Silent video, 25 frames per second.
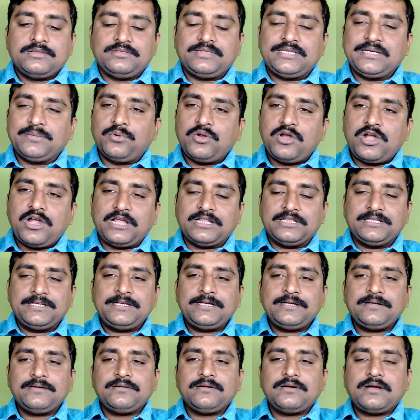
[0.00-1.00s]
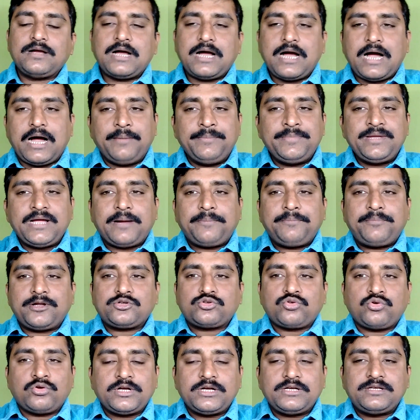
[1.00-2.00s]
দেবলে না দি আমি
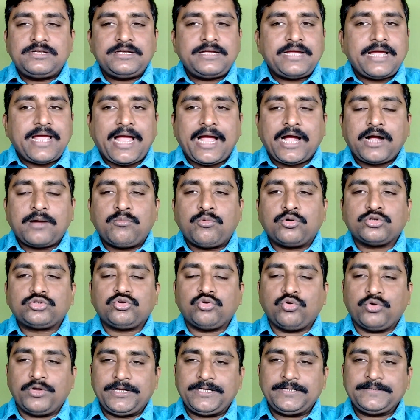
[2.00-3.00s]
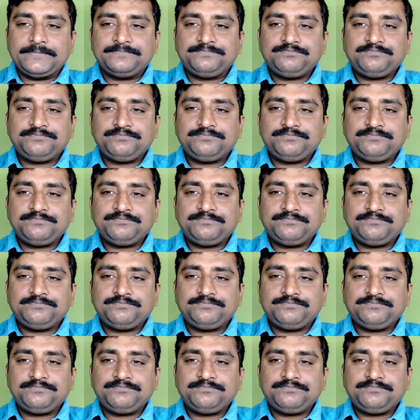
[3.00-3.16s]
আপনার সঙ্গে ঠিক একমত নই